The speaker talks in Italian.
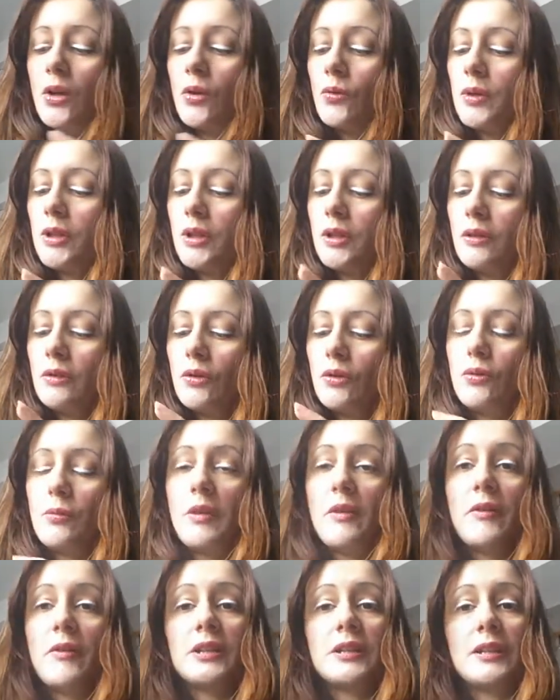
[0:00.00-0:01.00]
Quindi lui
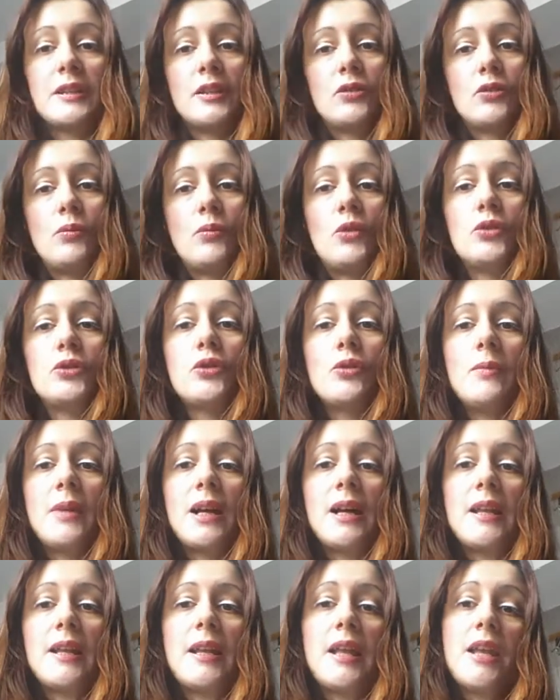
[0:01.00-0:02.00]
mi aveva trattato molto
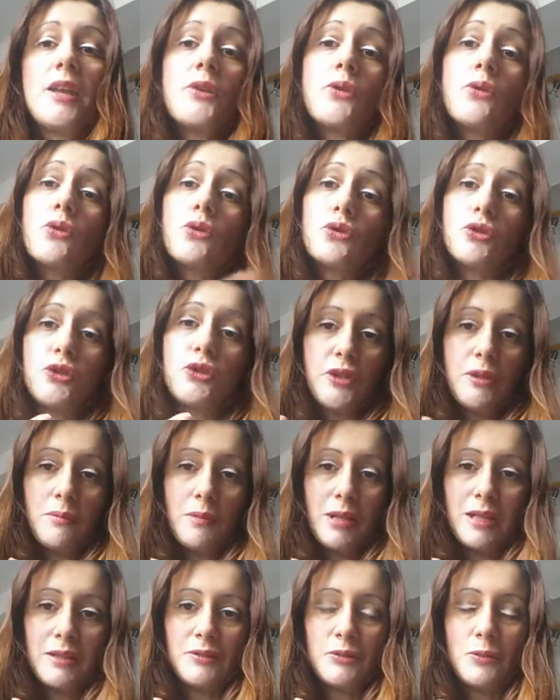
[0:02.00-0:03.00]
male e io l'ho
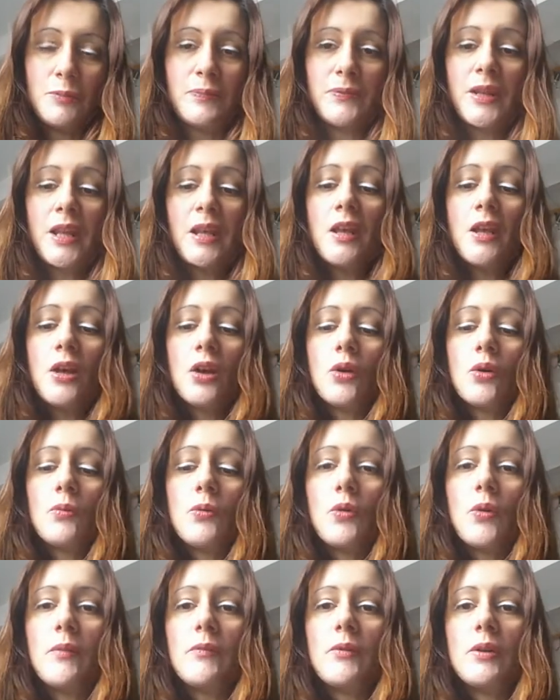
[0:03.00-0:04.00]
sistemato.
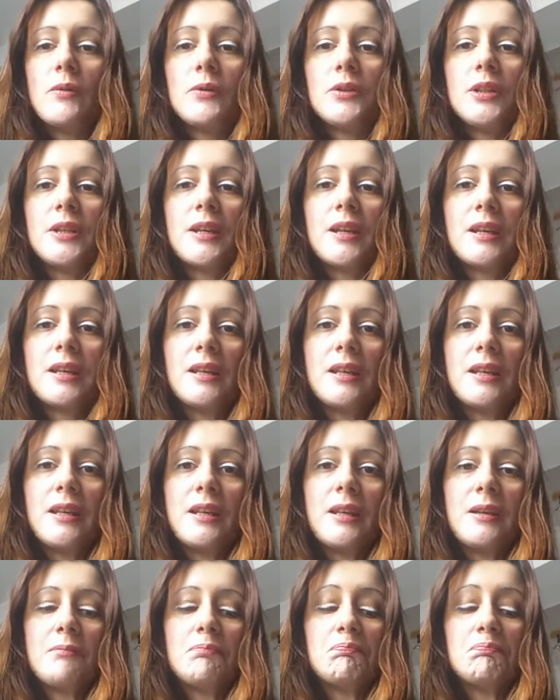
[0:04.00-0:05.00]
Comunque volevo dire
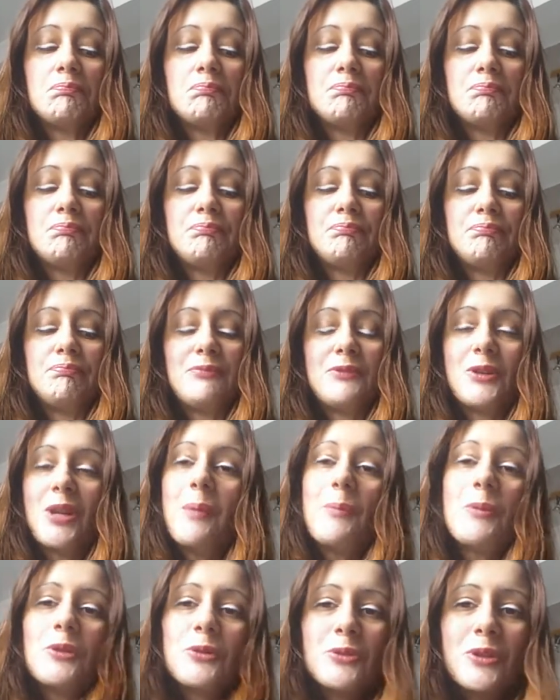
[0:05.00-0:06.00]
che mh, mm, non è
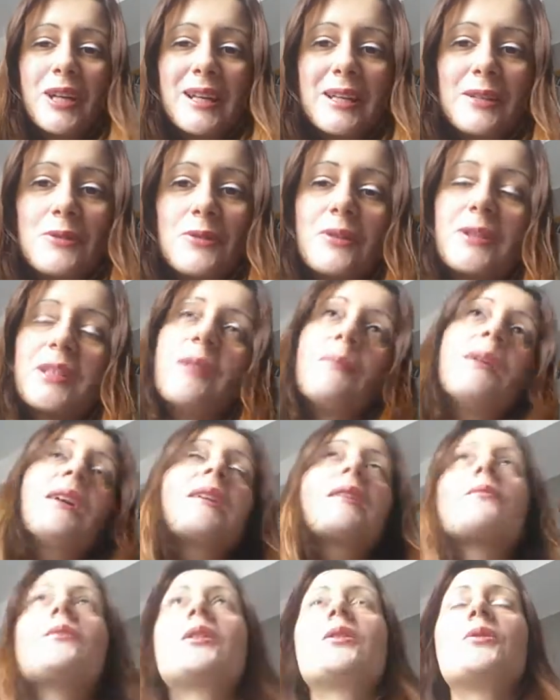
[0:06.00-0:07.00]
molto carino
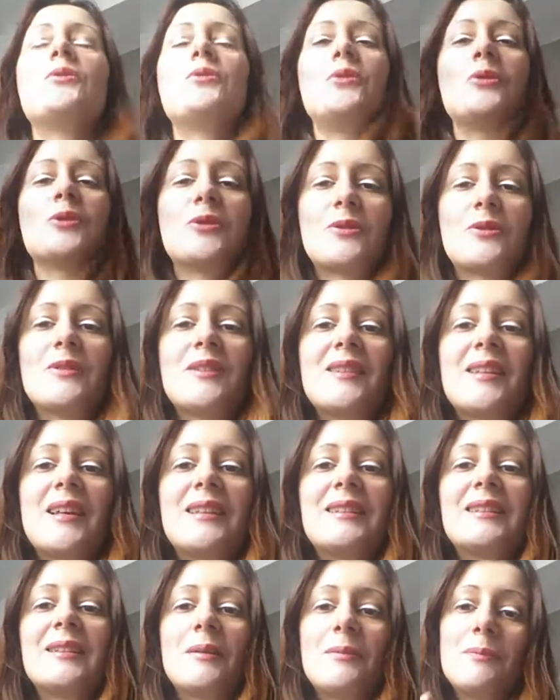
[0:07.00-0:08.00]
chiamare qualcuno
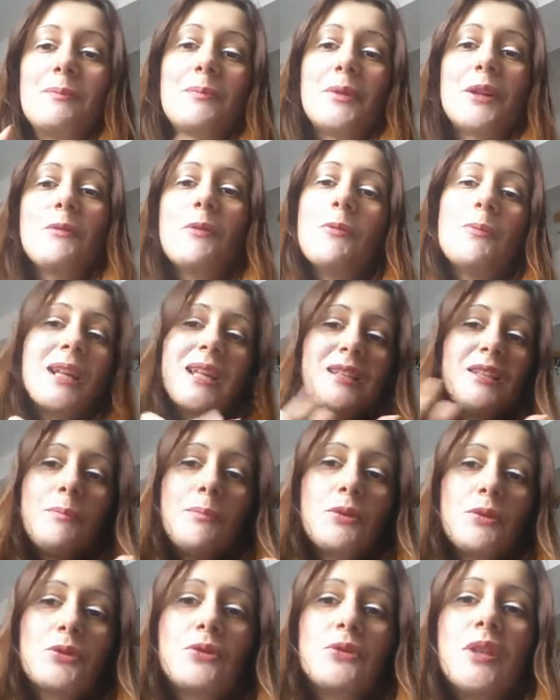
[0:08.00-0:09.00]
stronzetta. Primo perché ti
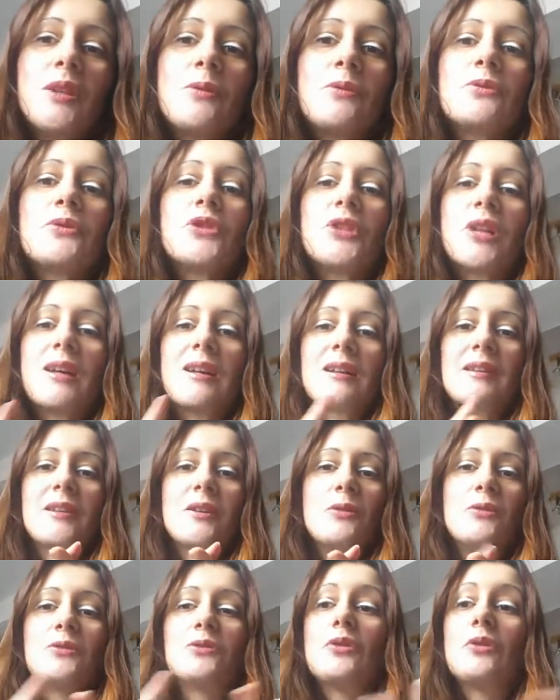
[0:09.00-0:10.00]
posso denunciare,
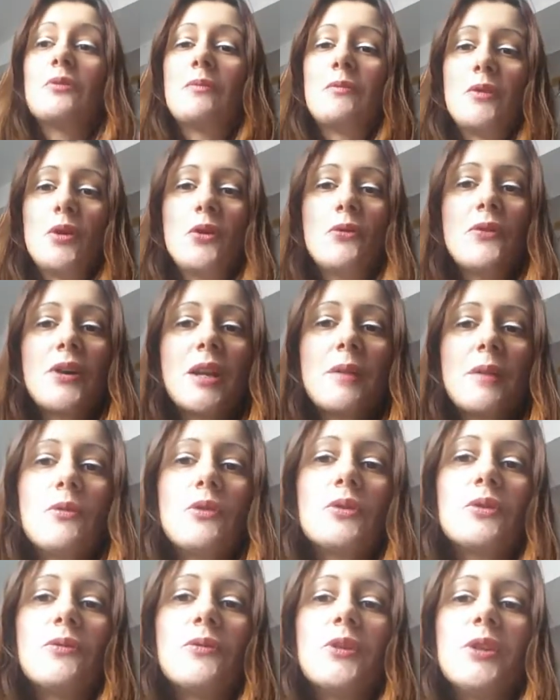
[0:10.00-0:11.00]
secondo lo farei
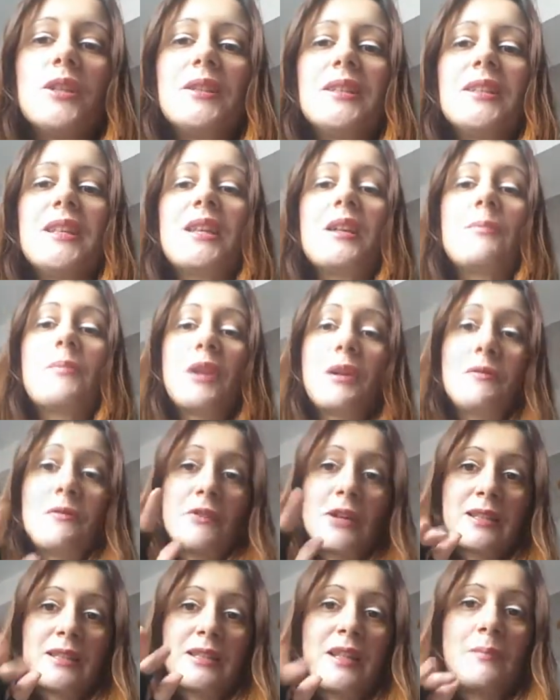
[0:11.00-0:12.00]
molto volentieri per
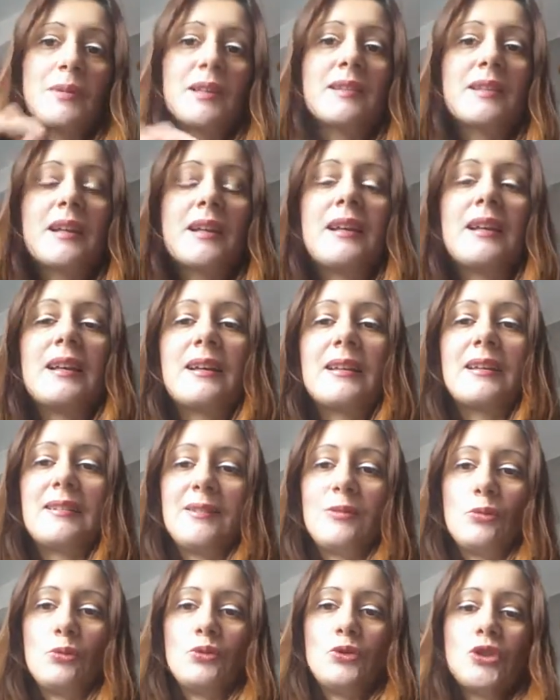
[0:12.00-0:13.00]
farti abbassare la
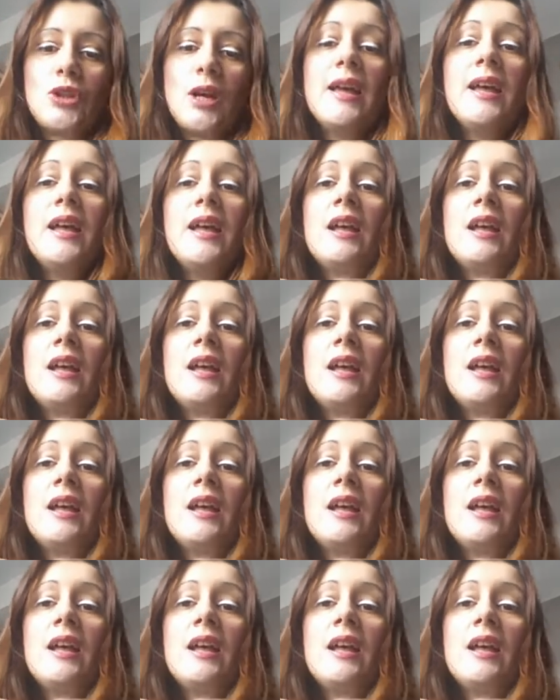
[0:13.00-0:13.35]
crestuccia